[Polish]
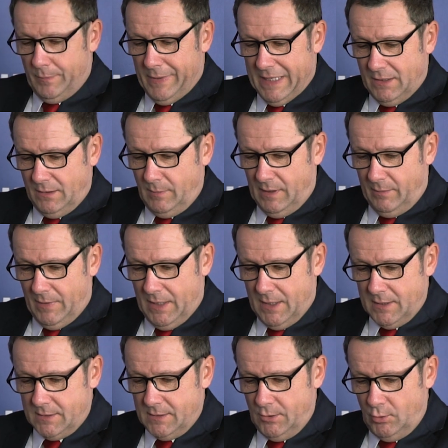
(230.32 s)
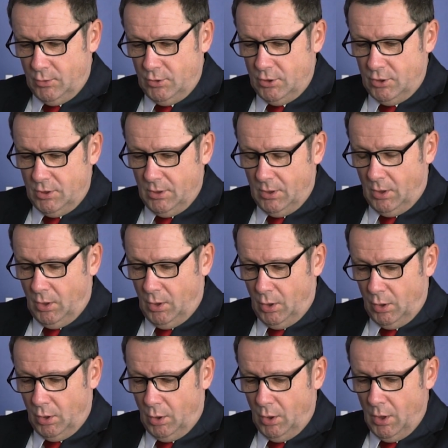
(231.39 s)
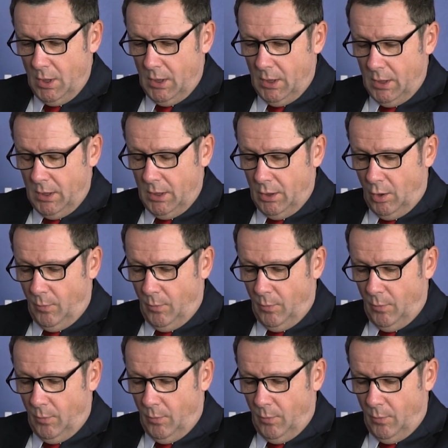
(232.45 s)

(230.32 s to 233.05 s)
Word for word: pani mama sądzi o e,